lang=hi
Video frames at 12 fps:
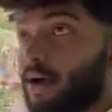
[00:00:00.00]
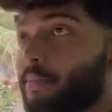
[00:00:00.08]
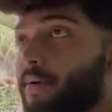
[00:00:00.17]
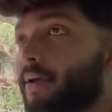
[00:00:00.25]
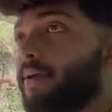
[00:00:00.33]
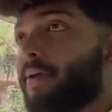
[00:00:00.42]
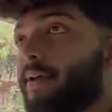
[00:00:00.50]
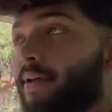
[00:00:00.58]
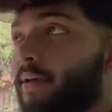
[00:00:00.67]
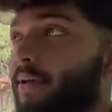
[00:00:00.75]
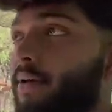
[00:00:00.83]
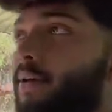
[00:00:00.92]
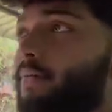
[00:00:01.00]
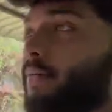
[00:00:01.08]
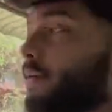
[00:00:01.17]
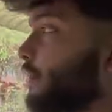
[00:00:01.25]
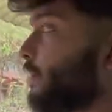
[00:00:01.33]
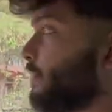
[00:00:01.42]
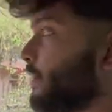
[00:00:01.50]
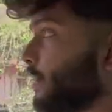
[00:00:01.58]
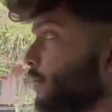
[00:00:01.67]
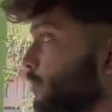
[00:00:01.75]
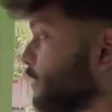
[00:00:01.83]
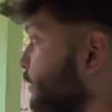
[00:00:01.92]
कहाँ पे फिर
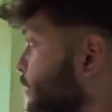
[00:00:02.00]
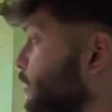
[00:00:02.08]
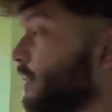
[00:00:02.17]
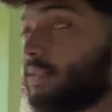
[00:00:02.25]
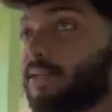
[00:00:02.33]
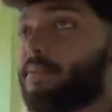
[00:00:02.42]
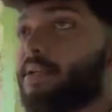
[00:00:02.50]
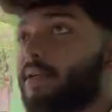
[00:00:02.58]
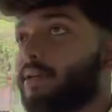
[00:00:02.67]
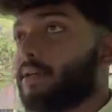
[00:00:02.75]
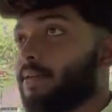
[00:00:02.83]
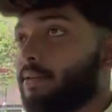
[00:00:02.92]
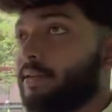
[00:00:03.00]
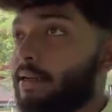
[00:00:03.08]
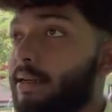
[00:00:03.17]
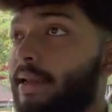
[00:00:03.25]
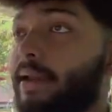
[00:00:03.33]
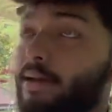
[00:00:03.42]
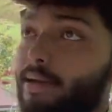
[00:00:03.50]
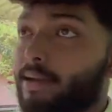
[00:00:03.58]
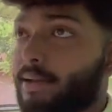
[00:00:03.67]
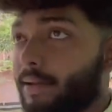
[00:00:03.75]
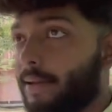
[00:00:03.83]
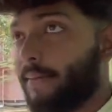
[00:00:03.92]
जाके उनके साथ मिलके निकलेंगे घर
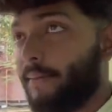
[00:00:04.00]
के लिए